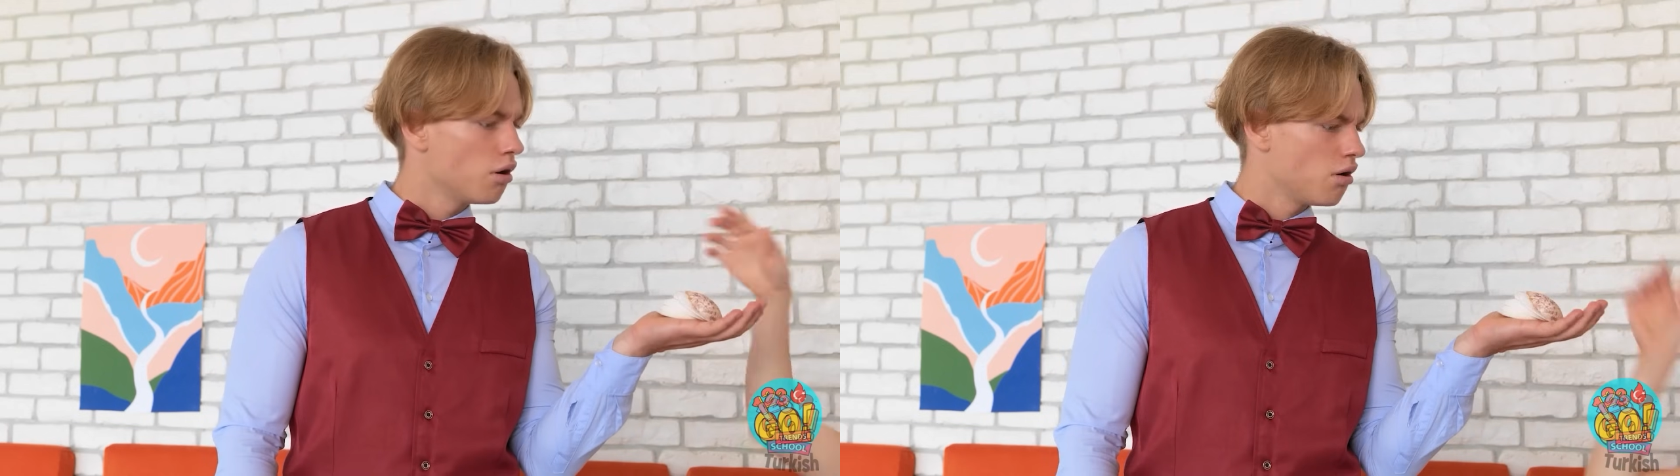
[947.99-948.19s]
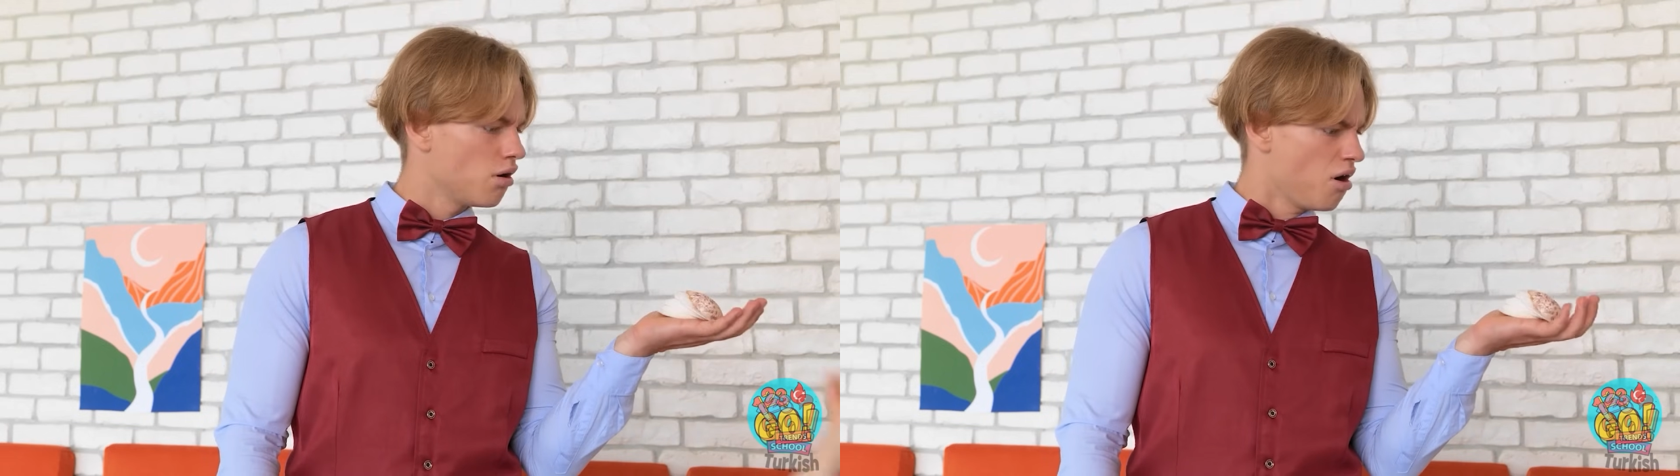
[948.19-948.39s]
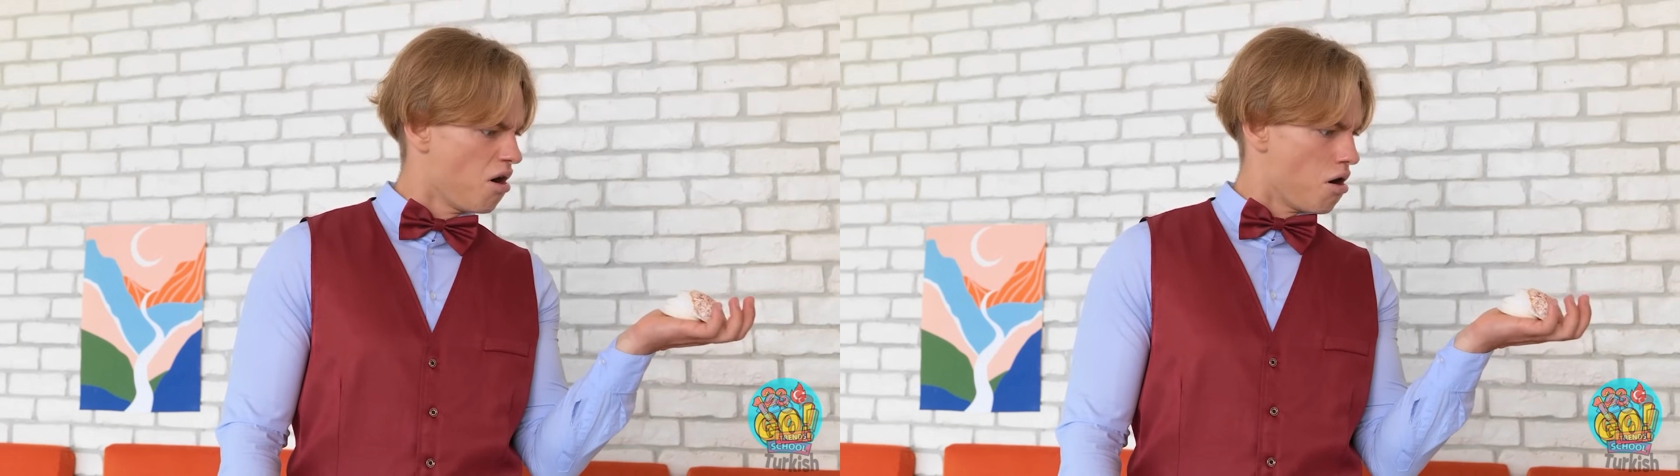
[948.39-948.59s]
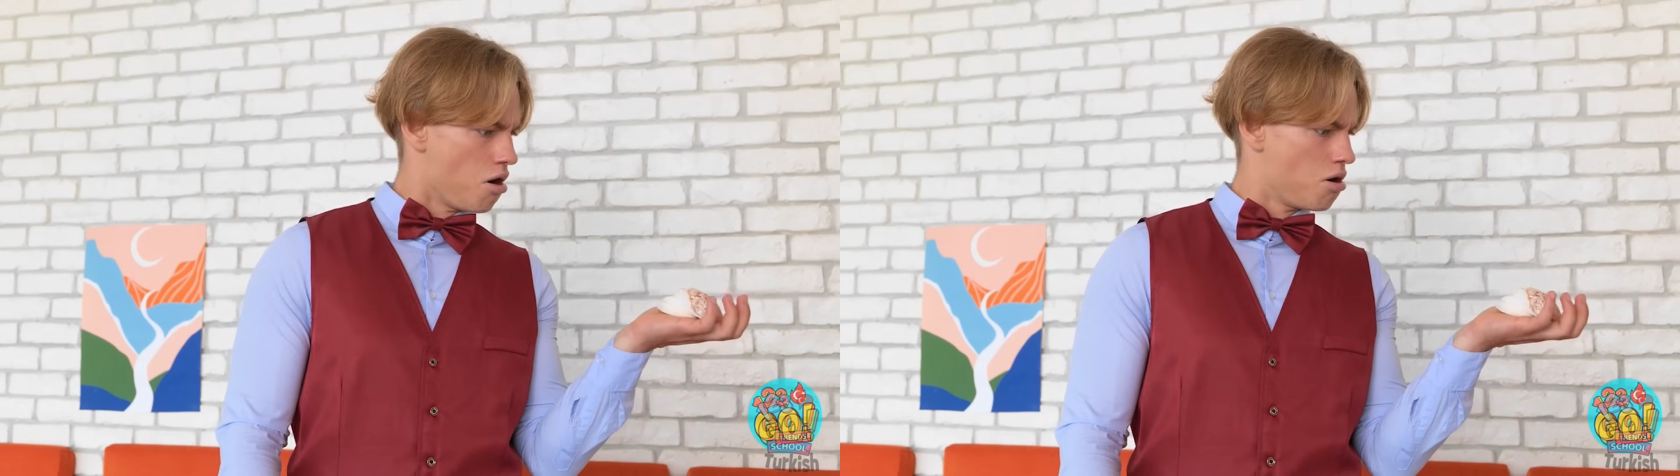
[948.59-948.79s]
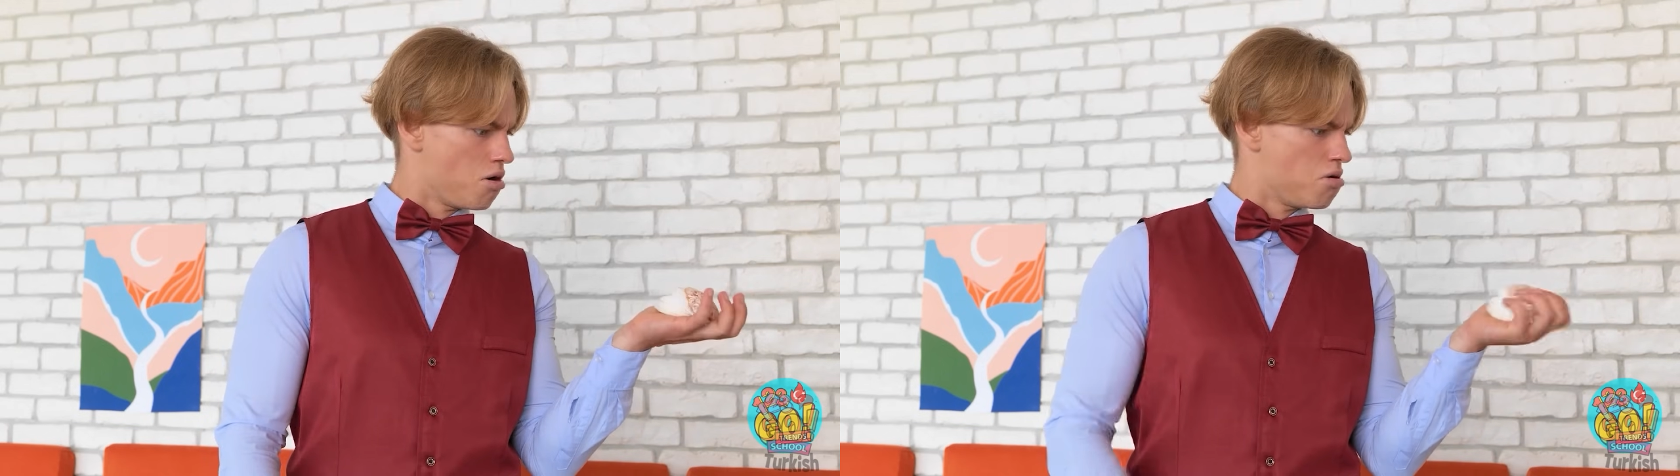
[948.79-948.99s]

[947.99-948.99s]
Bu da ne?